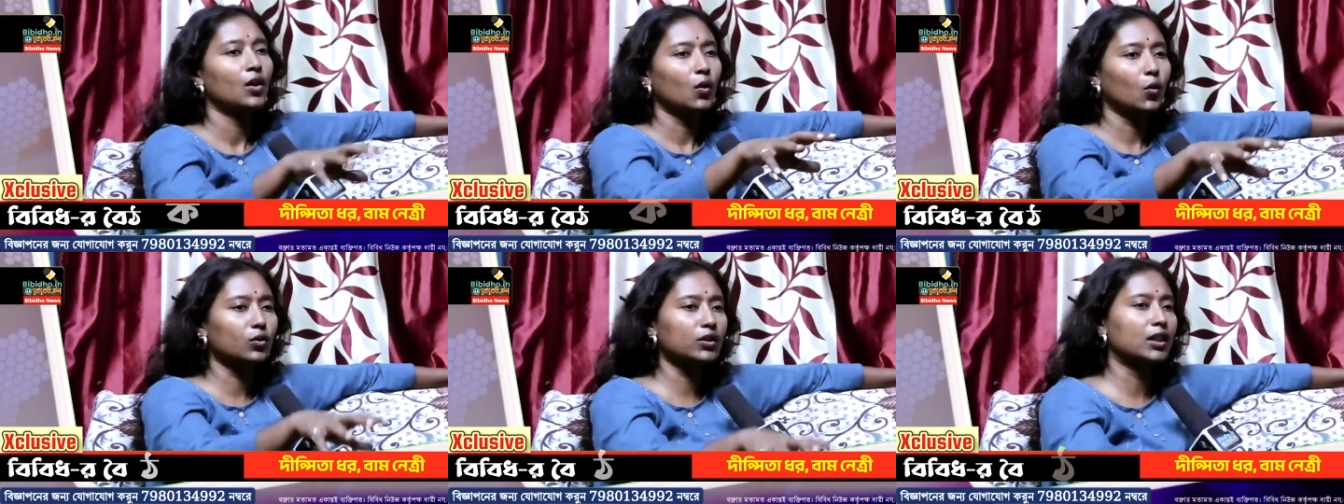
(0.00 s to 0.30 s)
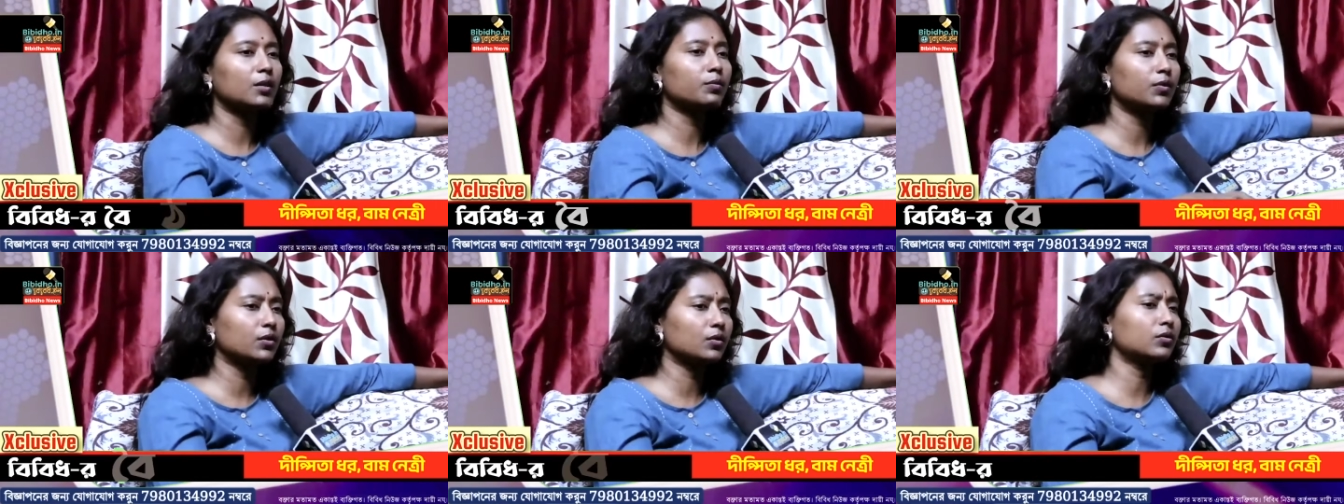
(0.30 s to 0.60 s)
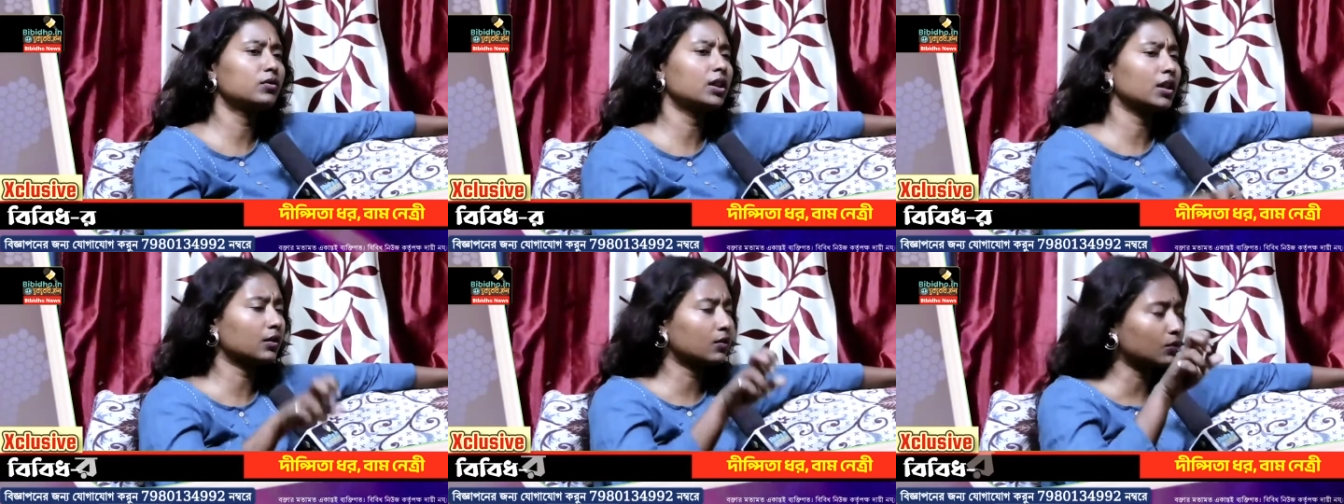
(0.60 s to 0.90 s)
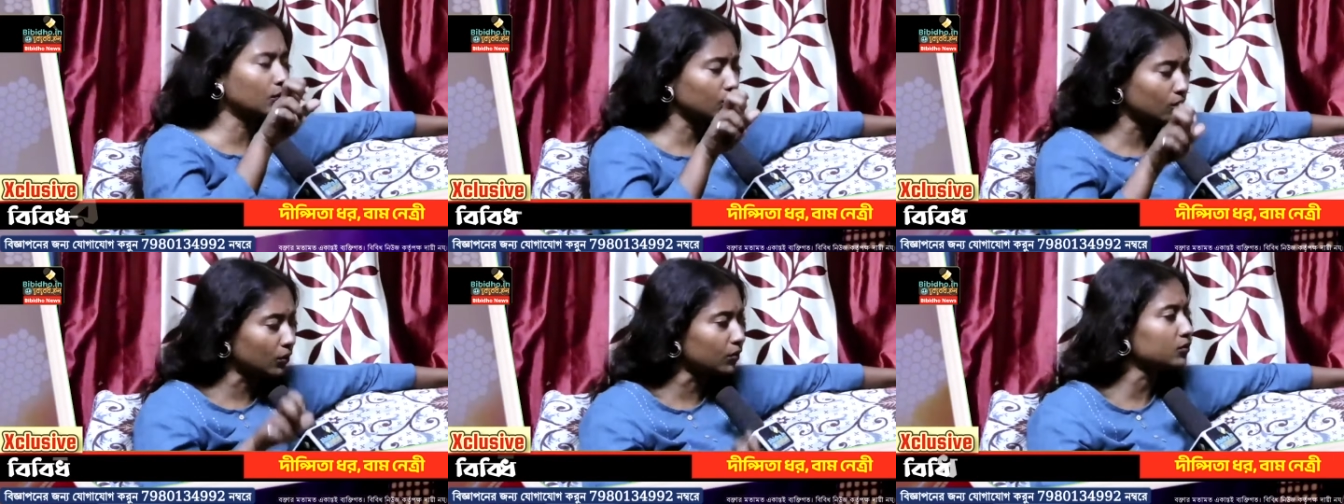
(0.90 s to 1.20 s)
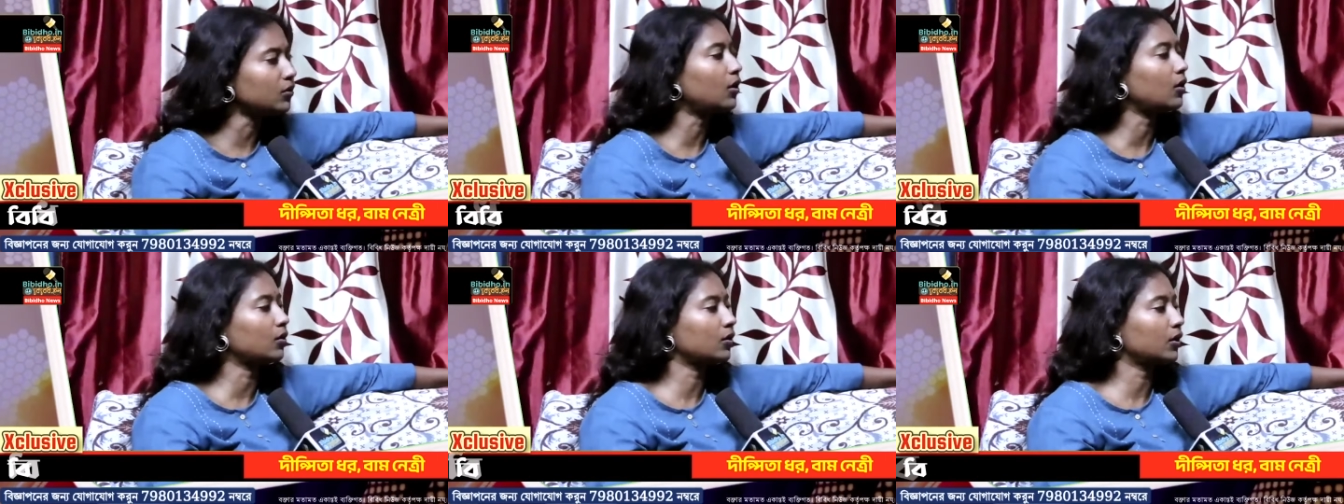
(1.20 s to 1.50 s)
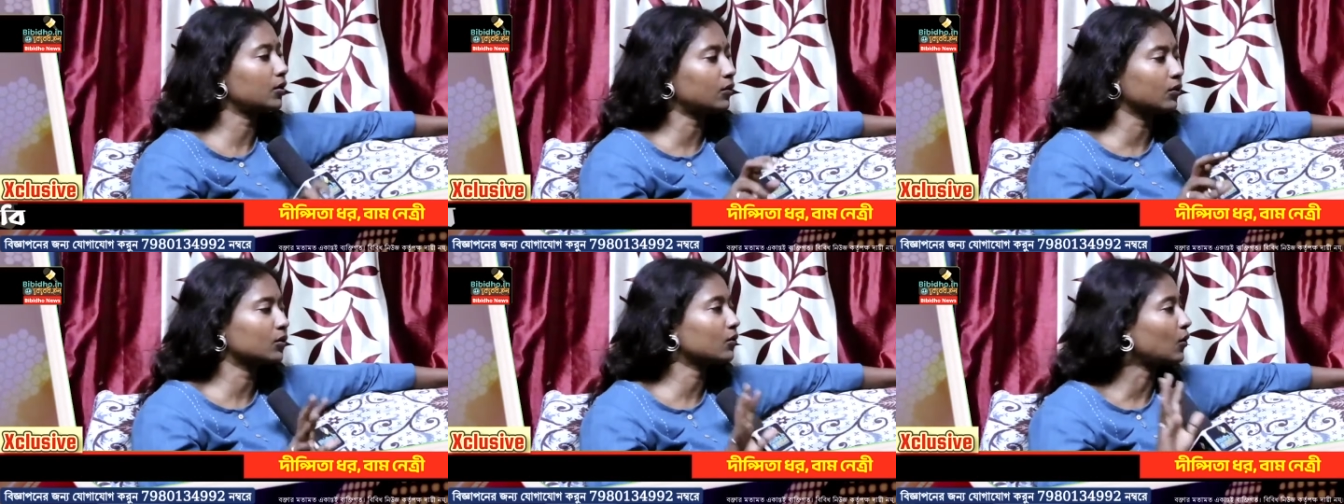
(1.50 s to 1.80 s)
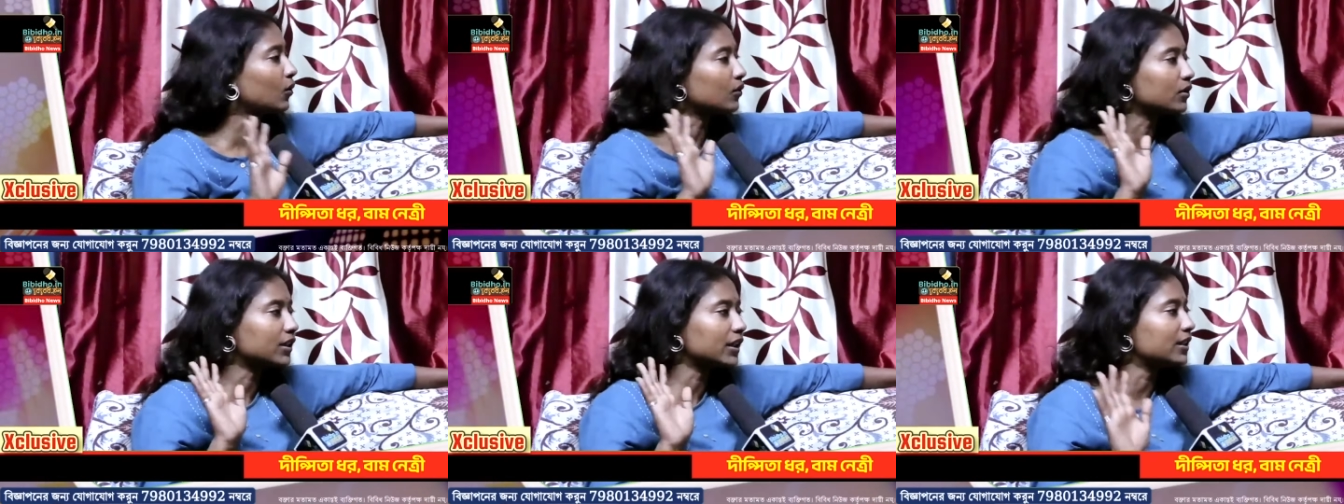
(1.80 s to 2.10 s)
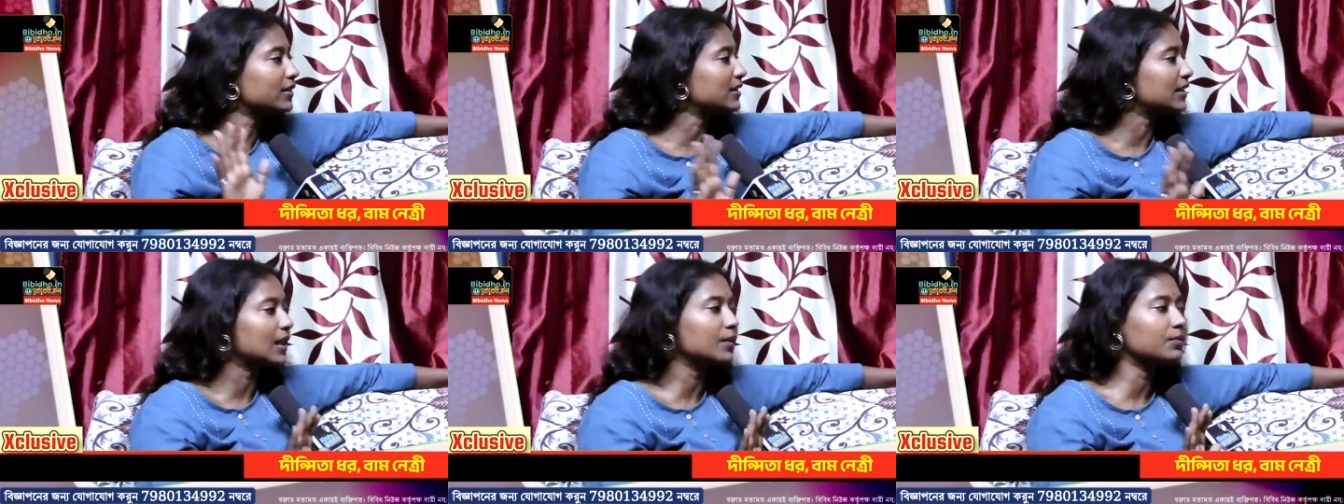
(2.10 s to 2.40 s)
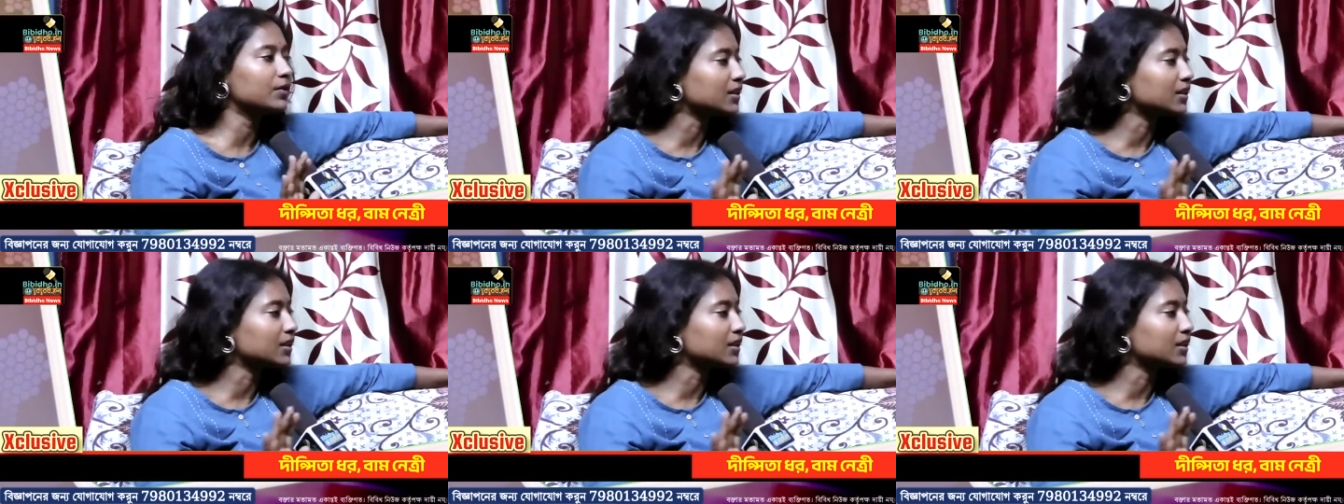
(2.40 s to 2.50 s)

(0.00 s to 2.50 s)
ওদের বিরুদ্ধে কোনো ধরনের কোনো কংক্রিট স্টেপ